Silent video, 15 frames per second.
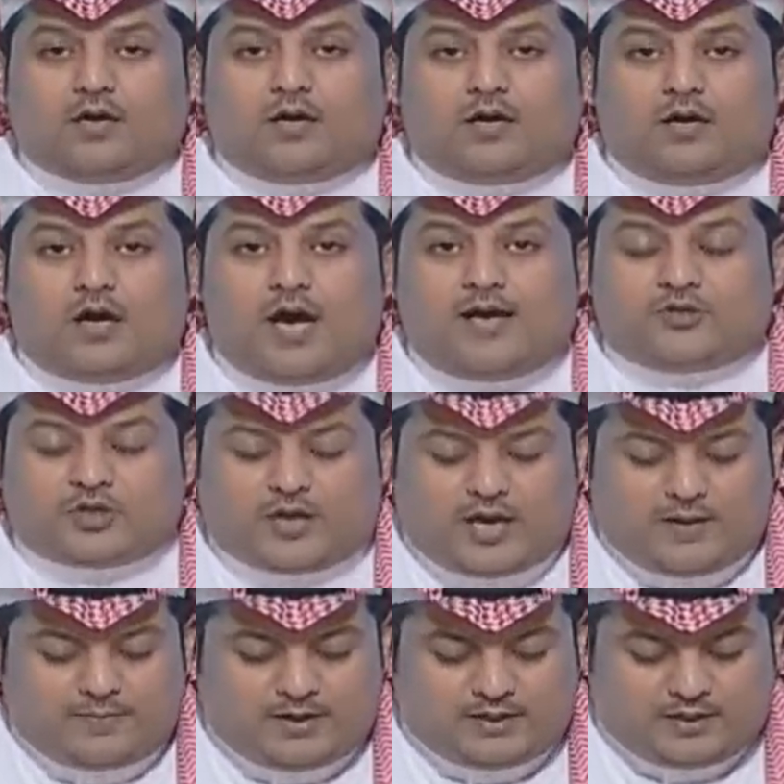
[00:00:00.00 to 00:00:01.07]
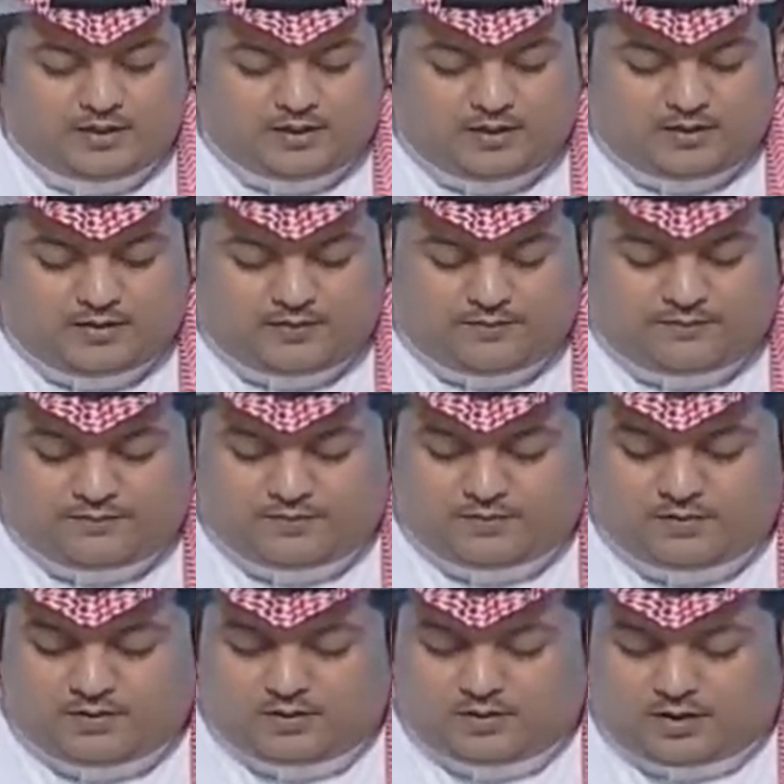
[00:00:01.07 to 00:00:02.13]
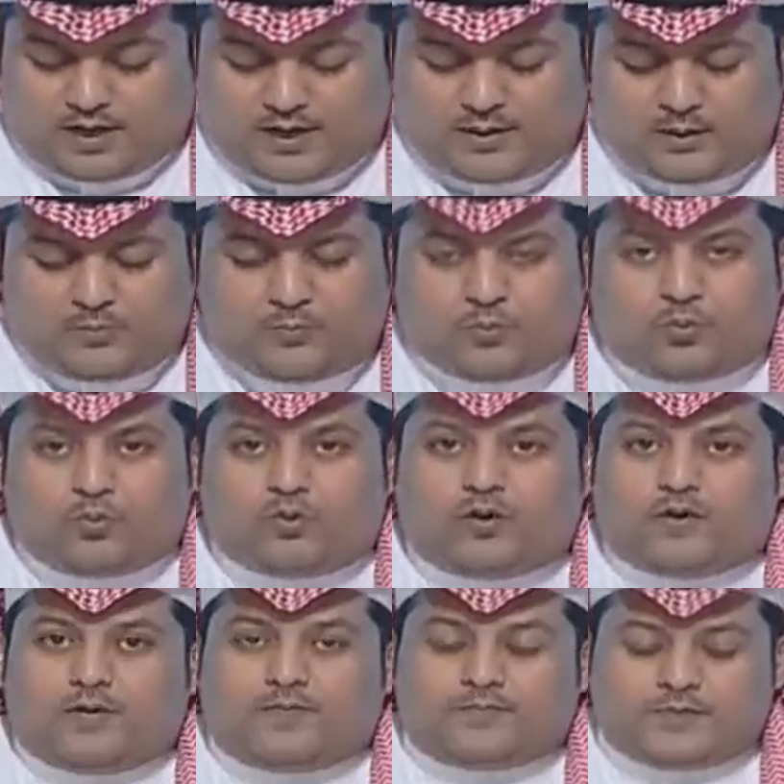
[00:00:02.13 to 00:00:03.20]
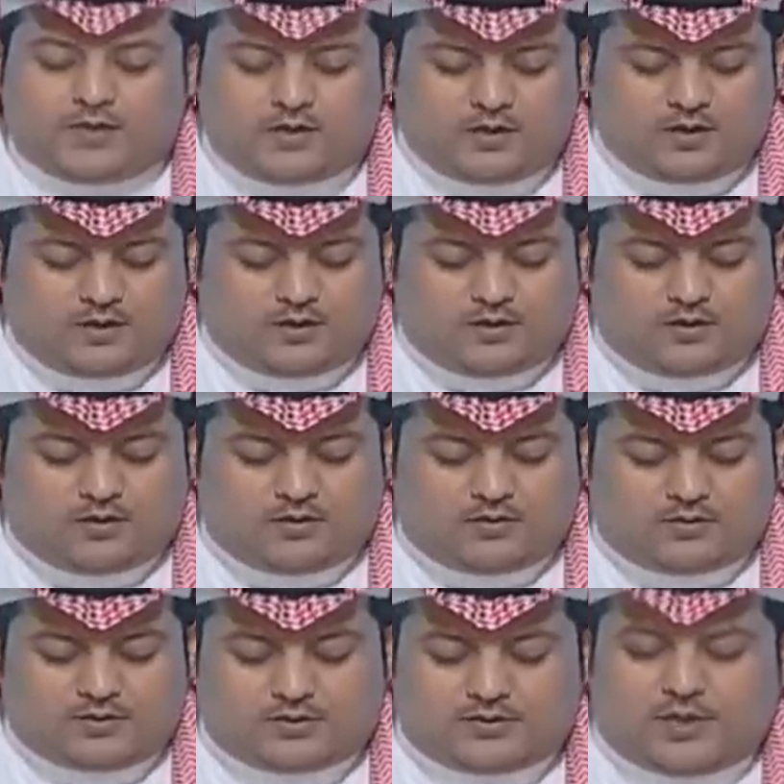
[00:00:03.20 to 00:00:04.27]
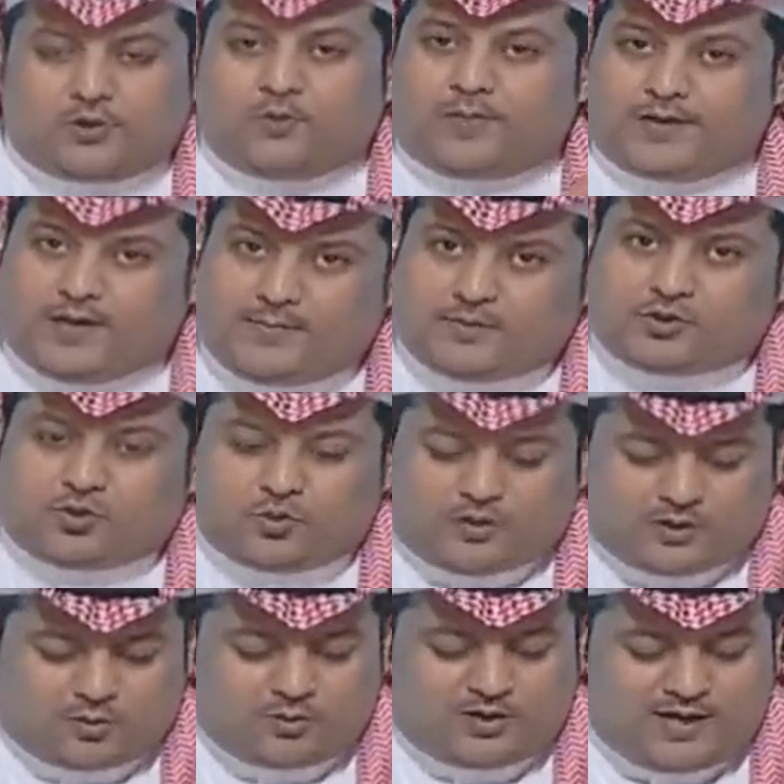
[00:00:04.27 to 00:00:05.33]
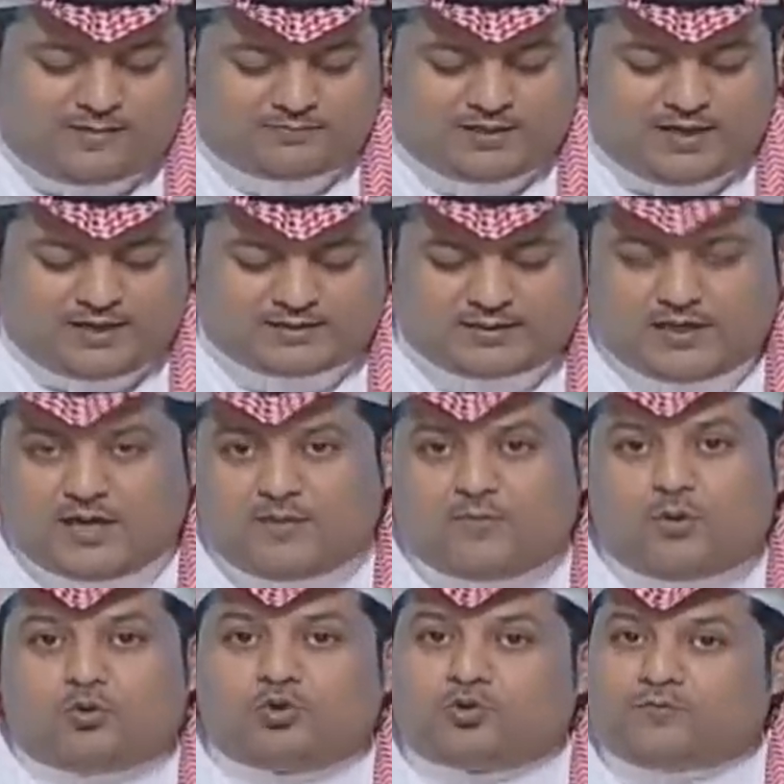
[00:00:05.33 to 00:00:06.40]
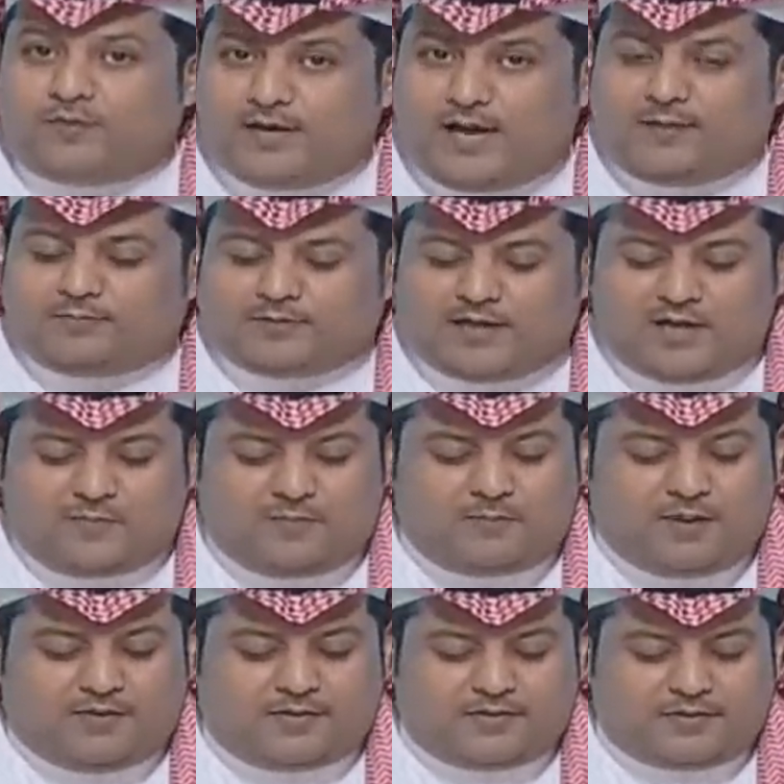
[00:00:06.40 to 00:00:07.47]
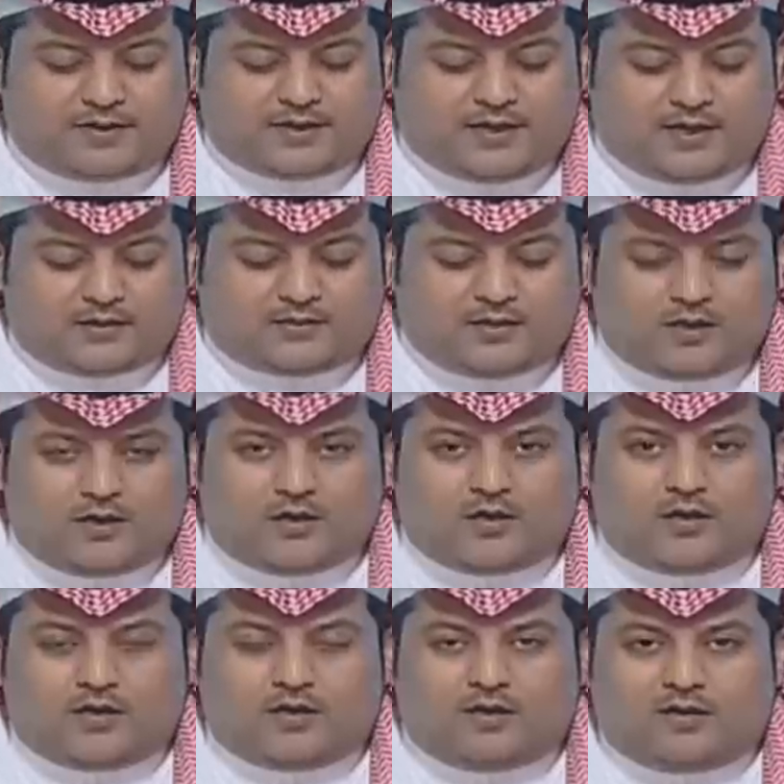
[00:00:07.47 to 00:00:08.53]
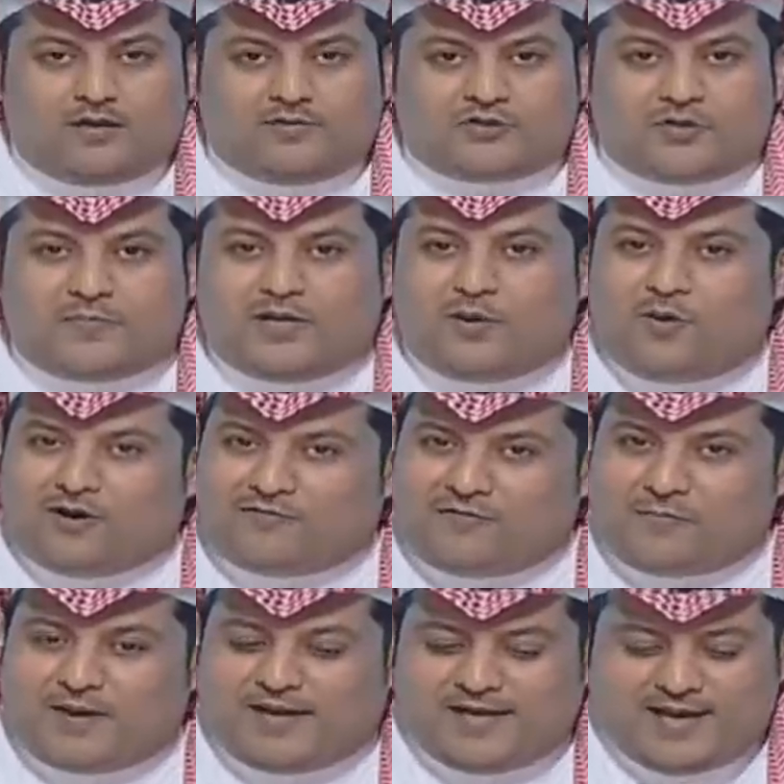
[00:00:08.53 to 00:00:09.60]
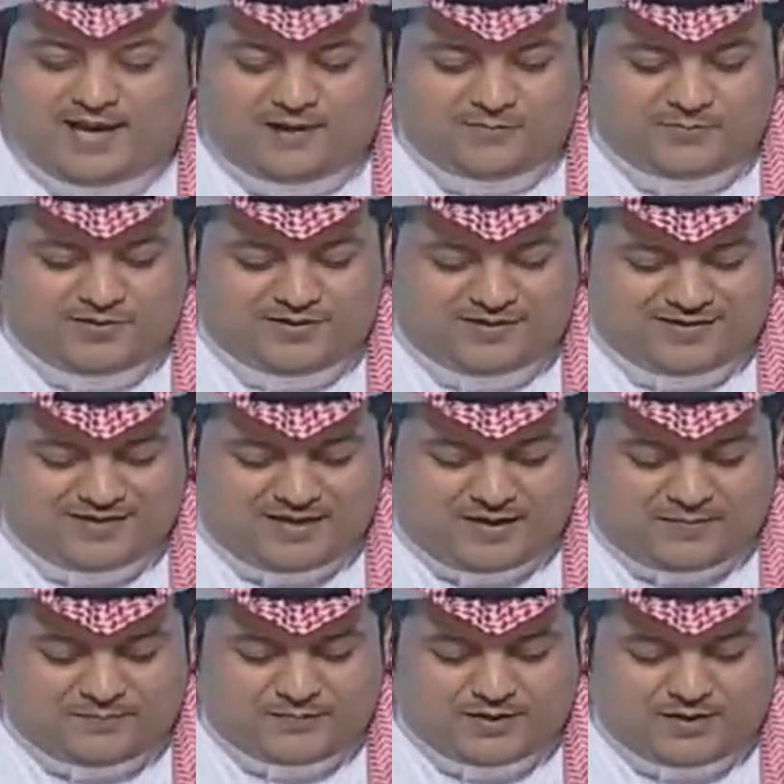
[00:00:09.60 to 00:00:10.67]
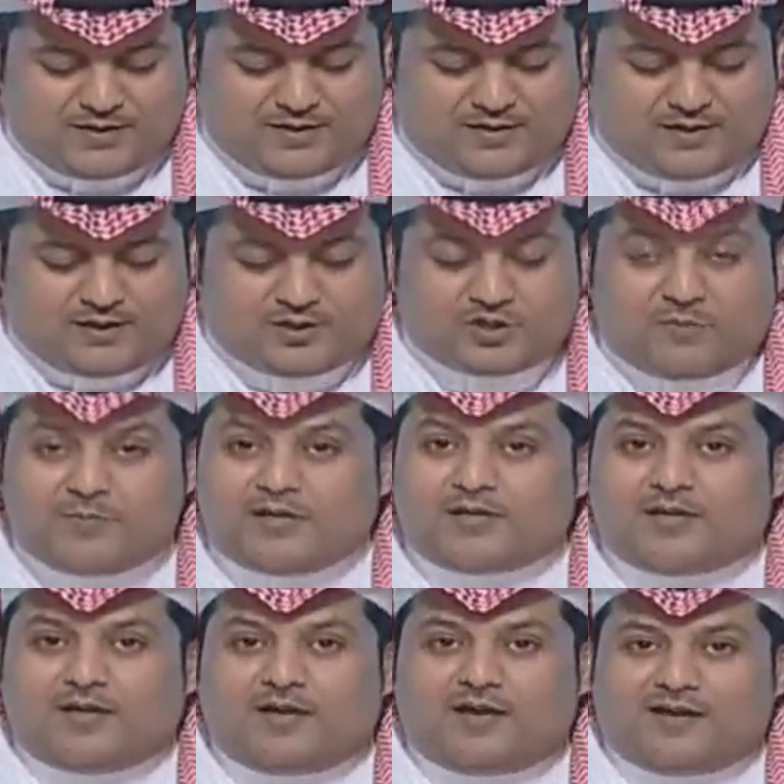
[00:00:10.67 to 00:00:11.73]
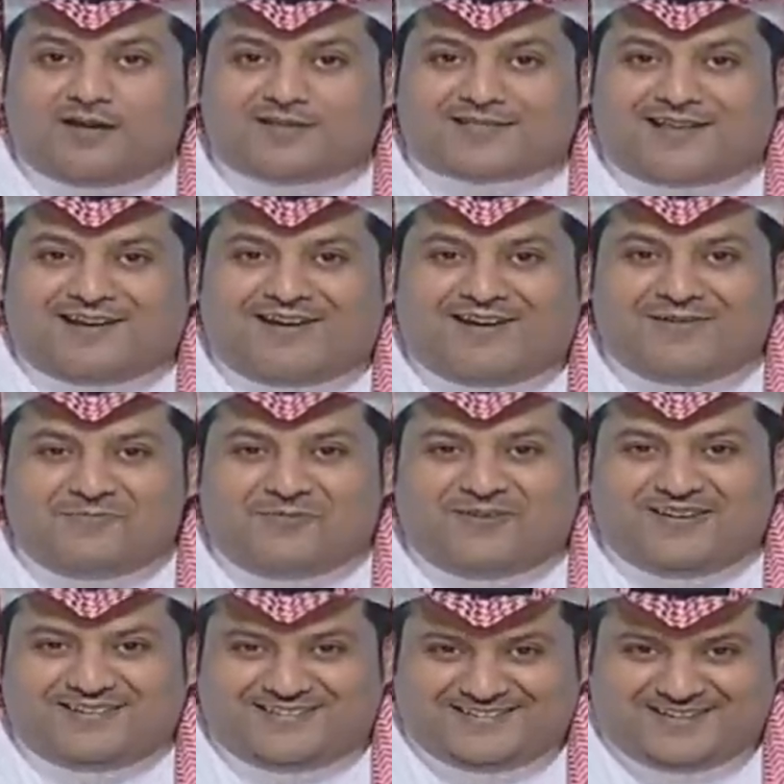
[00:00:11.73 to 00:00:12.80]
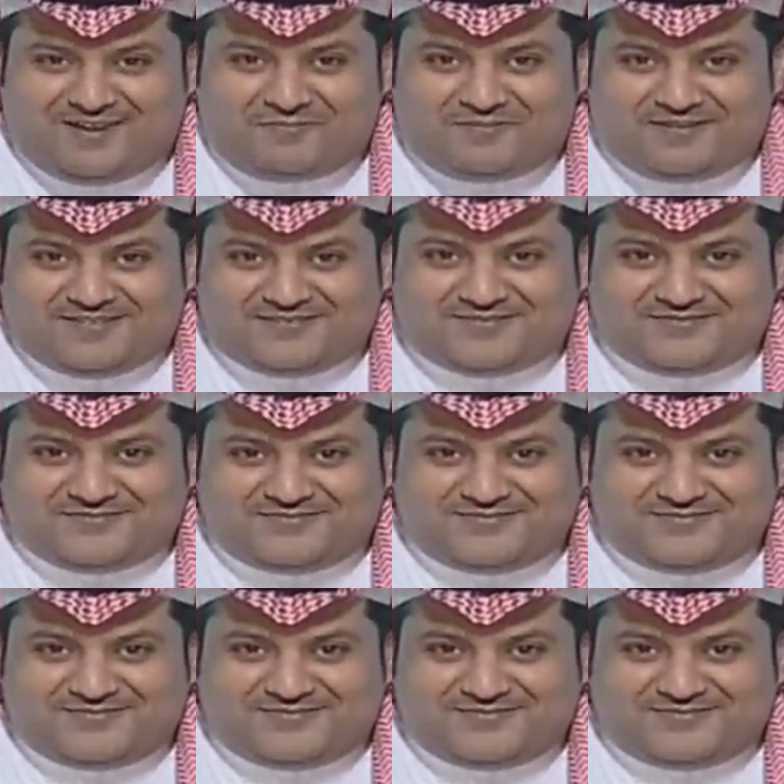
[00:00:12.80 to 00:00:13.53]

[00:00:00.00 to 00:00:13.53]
آه، اجرى عمليه في القلب و آه، زاروا برنامج كوره يقول له الحمد لله على السلامه ونشوف اللاعب تكلم عن بعض الذكريات الجميله وقفه مع اللاعب الجميل صلاح المولد انت نتحمل